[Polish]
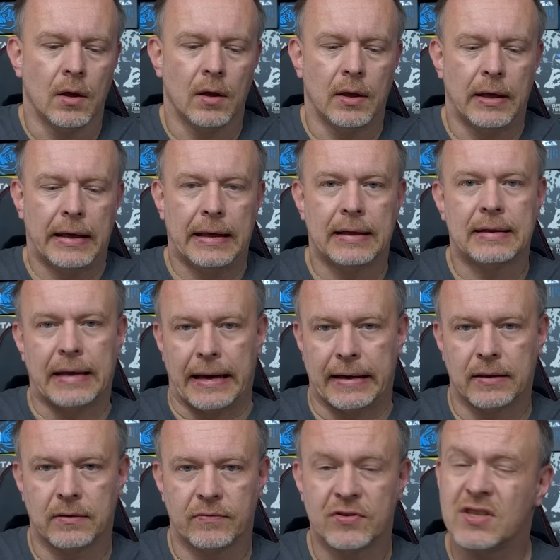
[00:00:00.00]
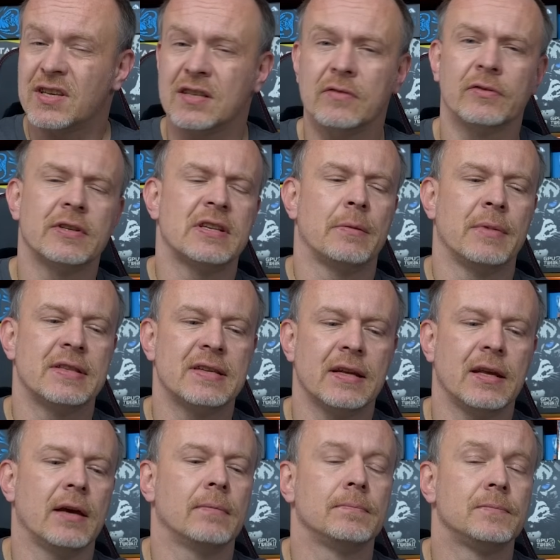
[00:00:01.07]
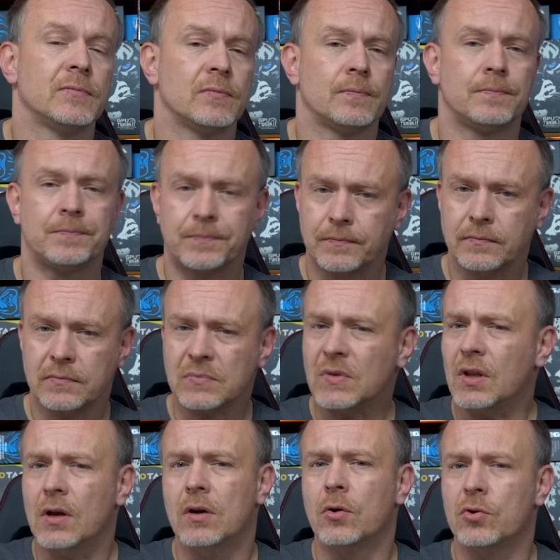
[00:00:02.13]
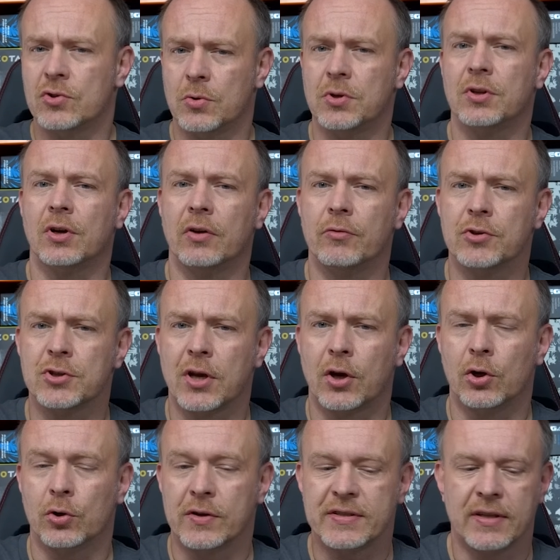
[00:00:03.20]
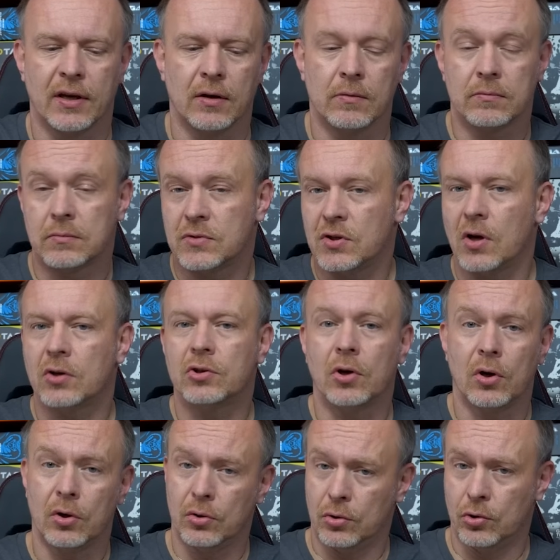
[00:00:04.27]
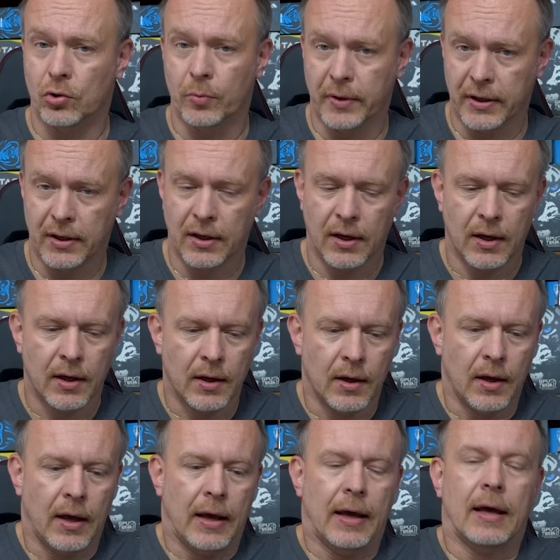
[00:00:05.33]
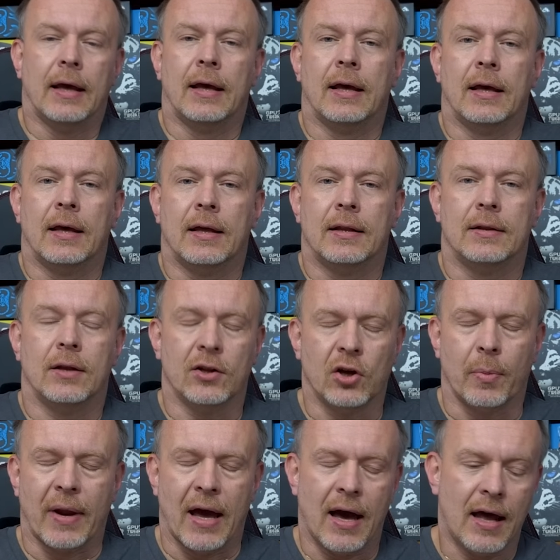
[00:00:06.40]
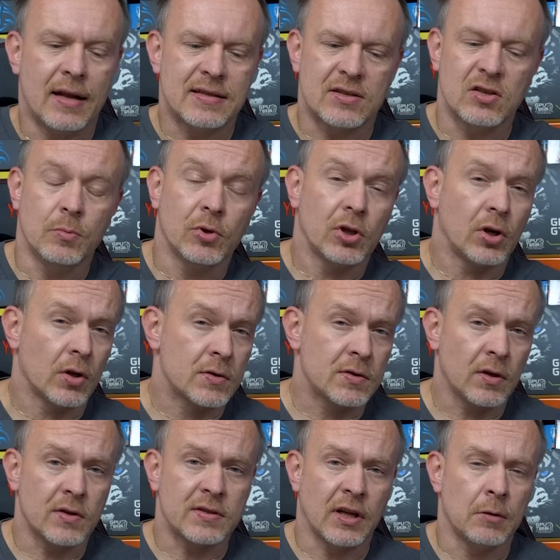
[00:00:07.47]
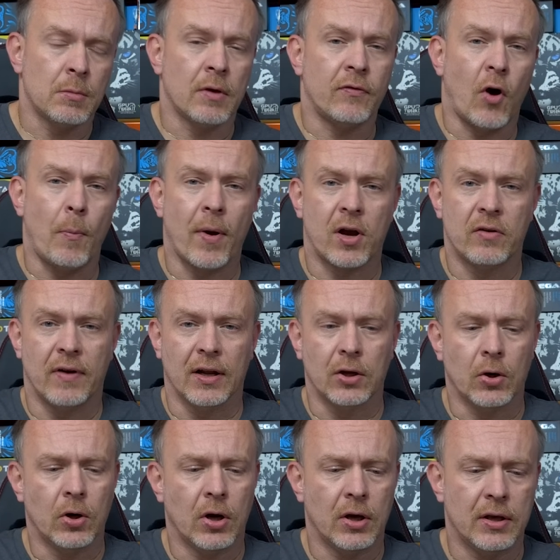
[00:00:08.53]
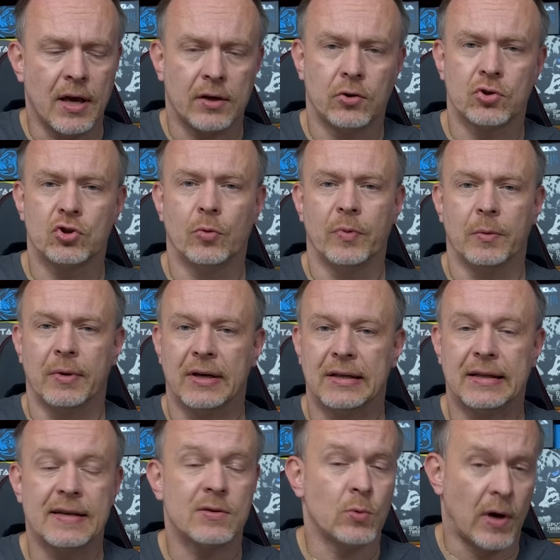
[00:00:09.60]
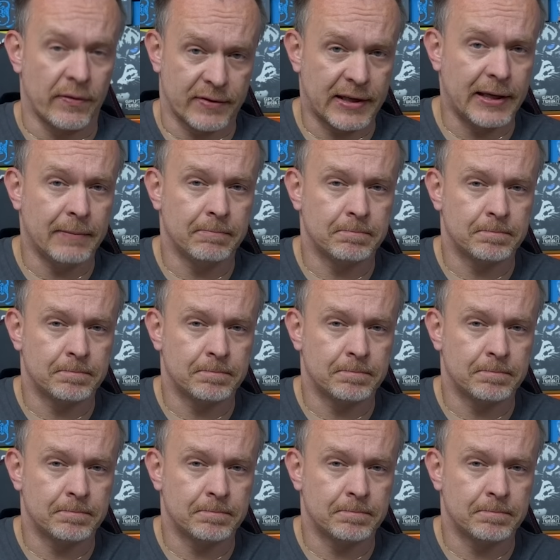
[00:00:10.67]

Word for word: E, tak, wszystkie są te same cenie. Różnią się tylko i wyłącznie kolorystyką, co kto lubi. No dobra, ale zacznijmy od tego, co dostaniemy w opakowaniu, jak już kupimy te sławki.